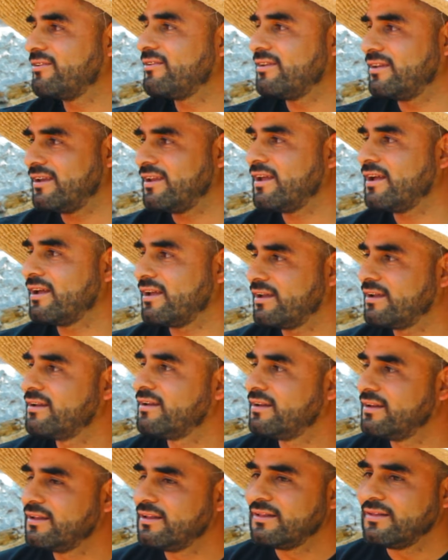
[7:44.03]
Todo el día.
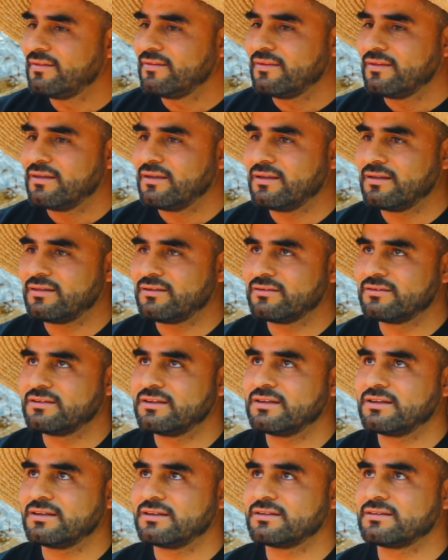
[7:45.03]

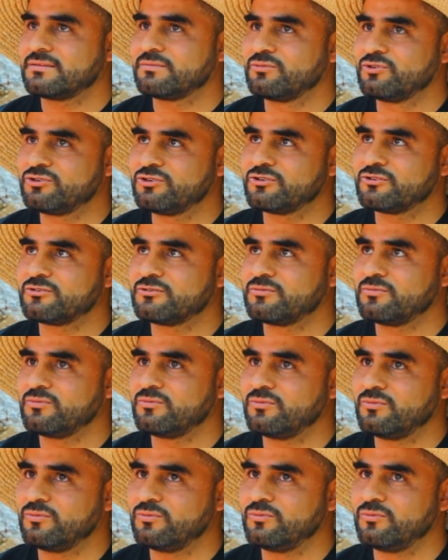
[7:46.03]
Entonces, muchos,
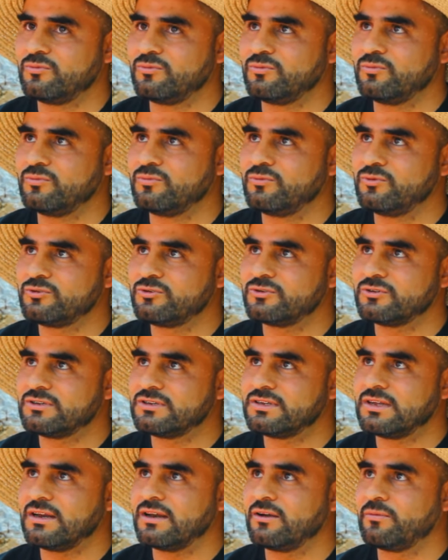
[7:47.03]
muchos
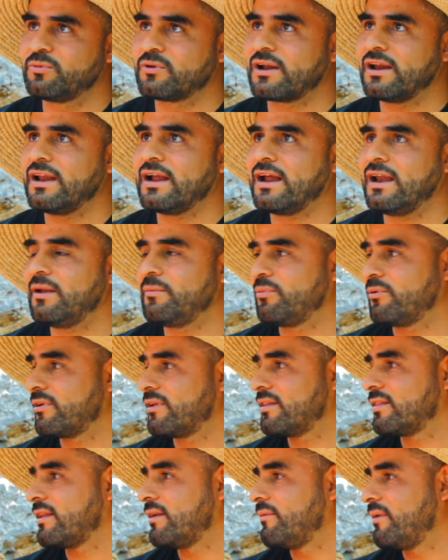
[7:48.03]
dicen, no, ¿por qué le jalan?
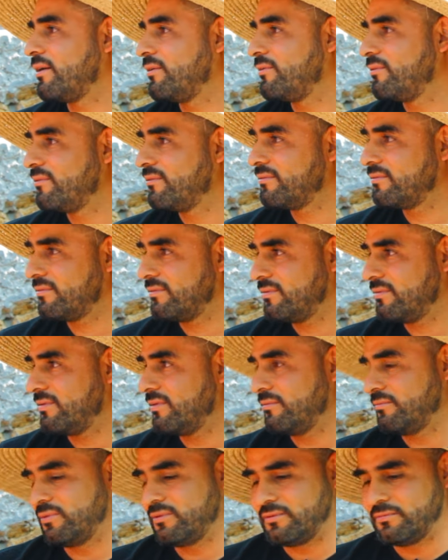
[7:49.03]
Porque trabajo uno.
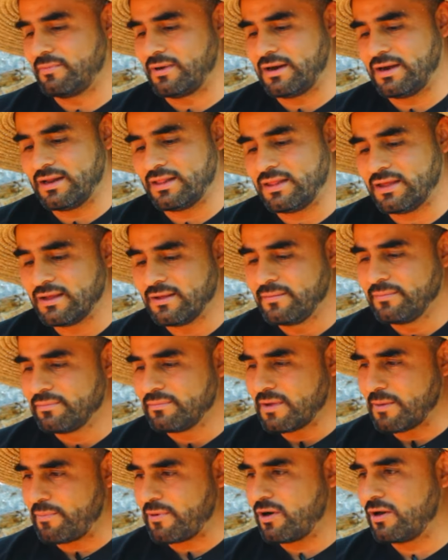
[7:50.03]
Pues, imagínate,
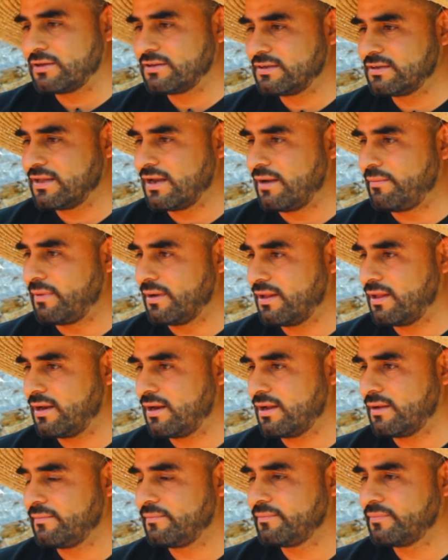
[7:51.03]
me paro a las 6 de la
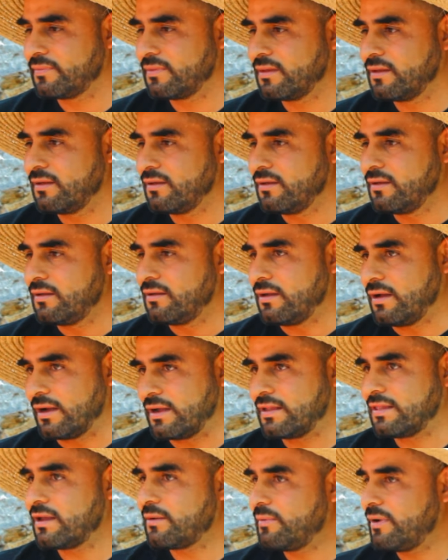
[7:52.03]
mañana.
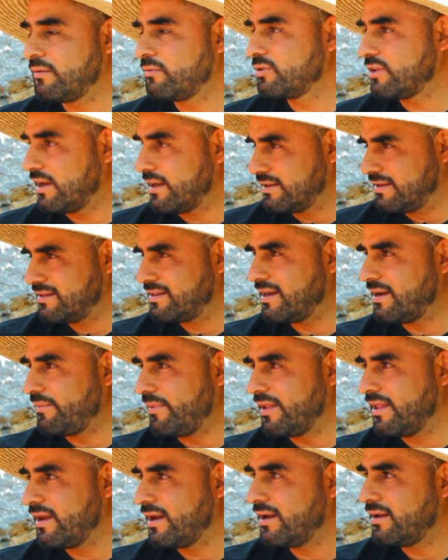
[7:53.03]
Aquí terminamos a las 10 de la
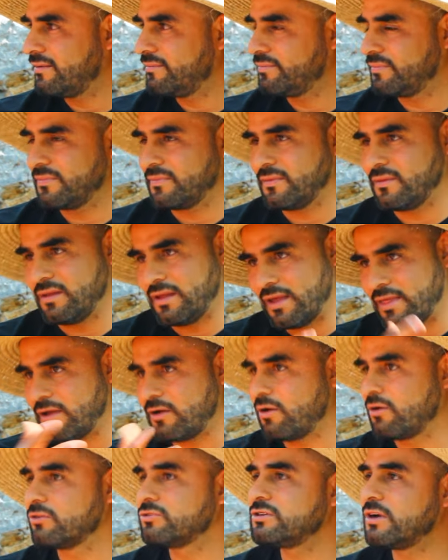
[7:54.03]
mañana. Ya
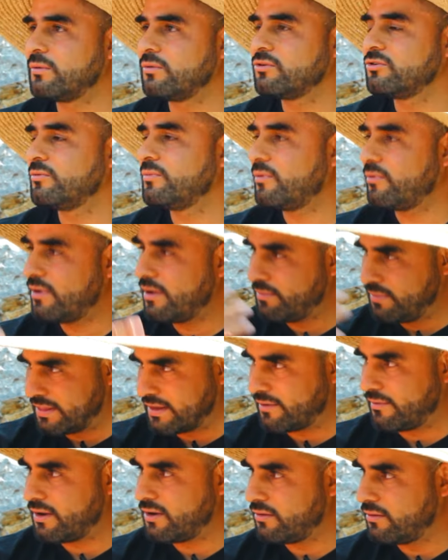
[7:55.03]
dejo a los chavos, yo me voy a mi
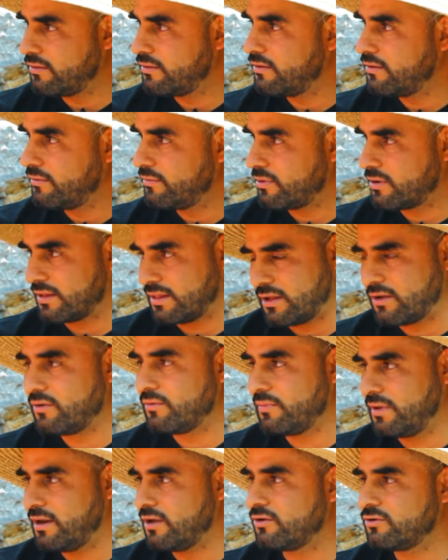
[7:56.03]
trabajo, porque
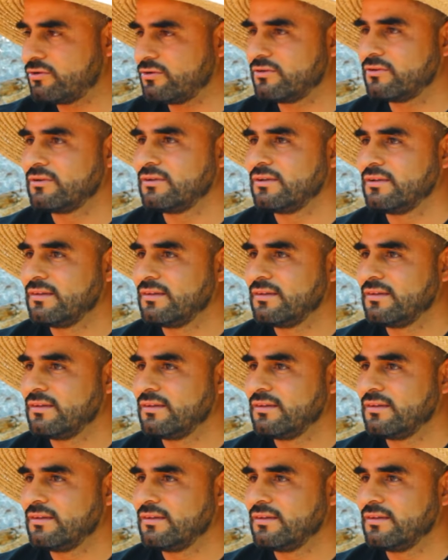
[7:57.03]
tengo mi negocio.